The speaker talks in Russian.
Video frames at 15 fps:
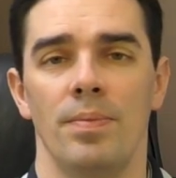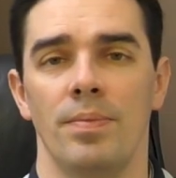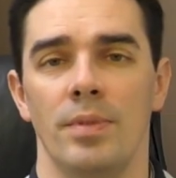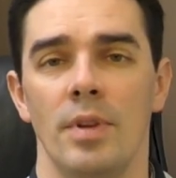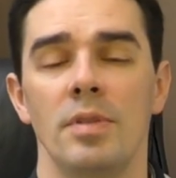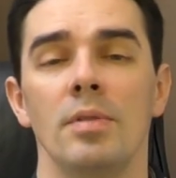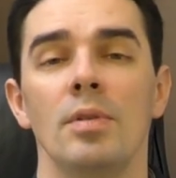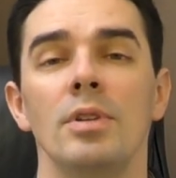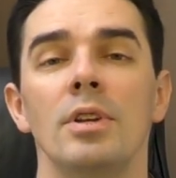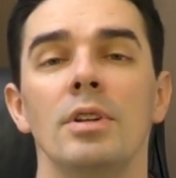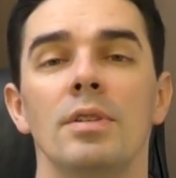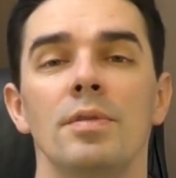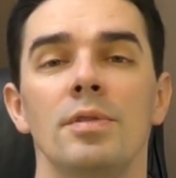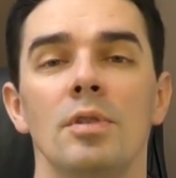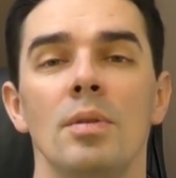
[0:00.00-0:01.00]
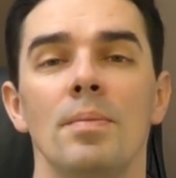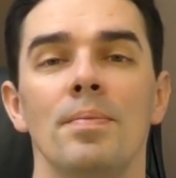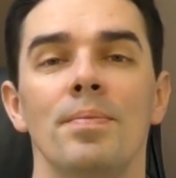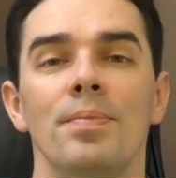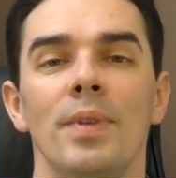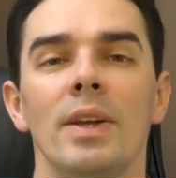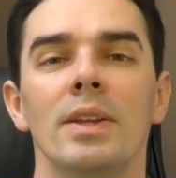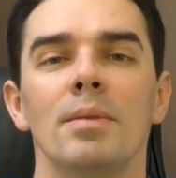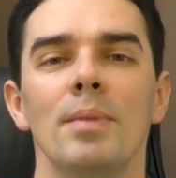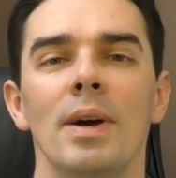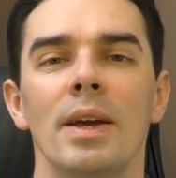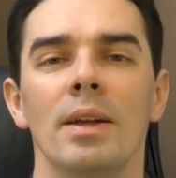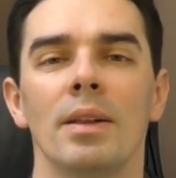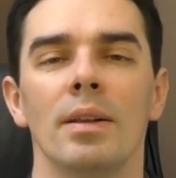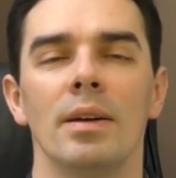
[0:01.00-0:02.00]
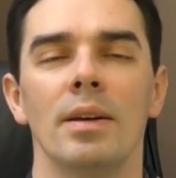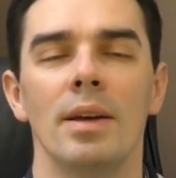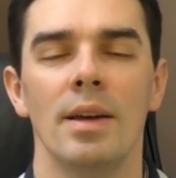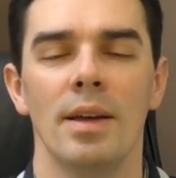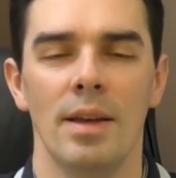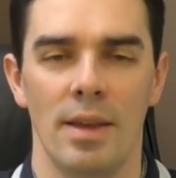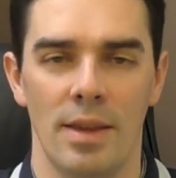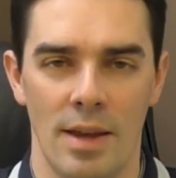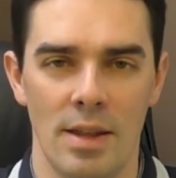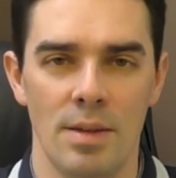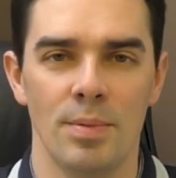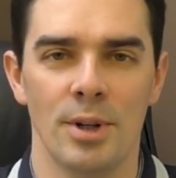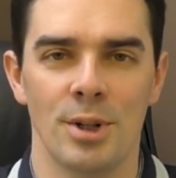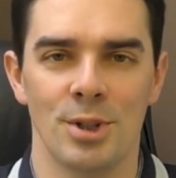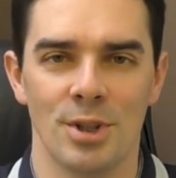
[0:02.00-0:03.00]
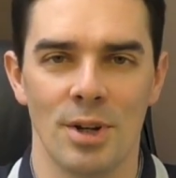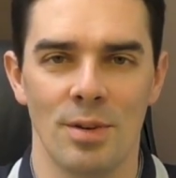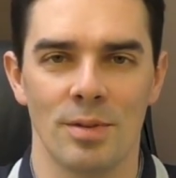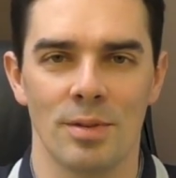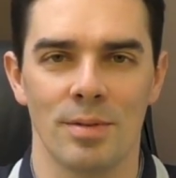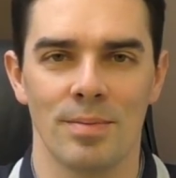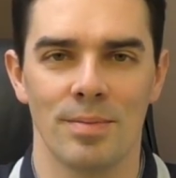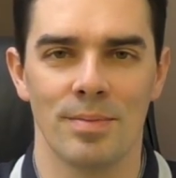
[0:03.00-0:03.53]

На сегодня это все. Это Майкл. Я не прощаюсь.